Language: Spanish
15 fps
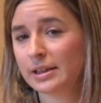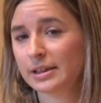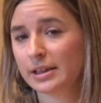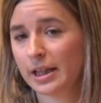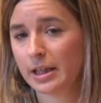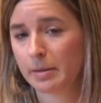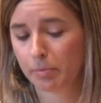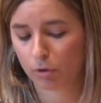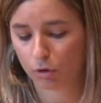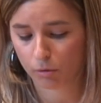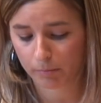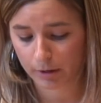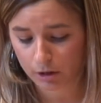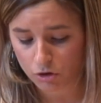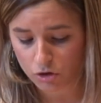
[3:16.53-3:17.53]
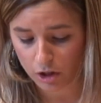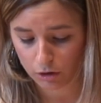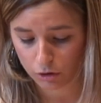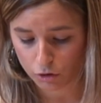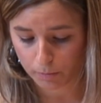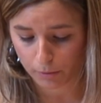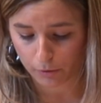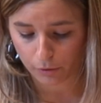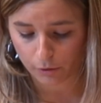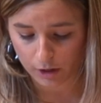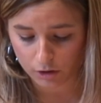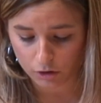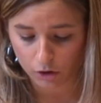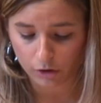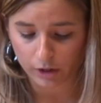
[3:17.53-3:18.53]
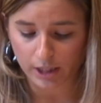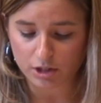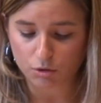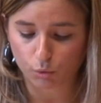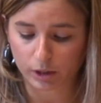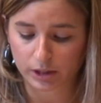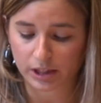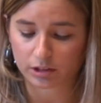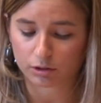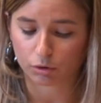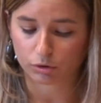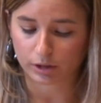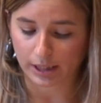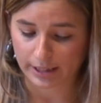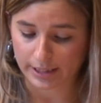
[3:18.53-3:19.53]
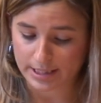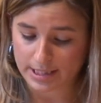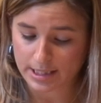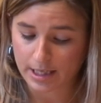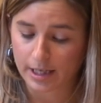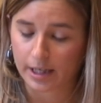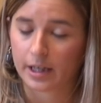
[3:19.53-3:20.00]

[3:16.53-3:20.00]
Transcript: sea de por lo menos el 2% de las cuentas totales.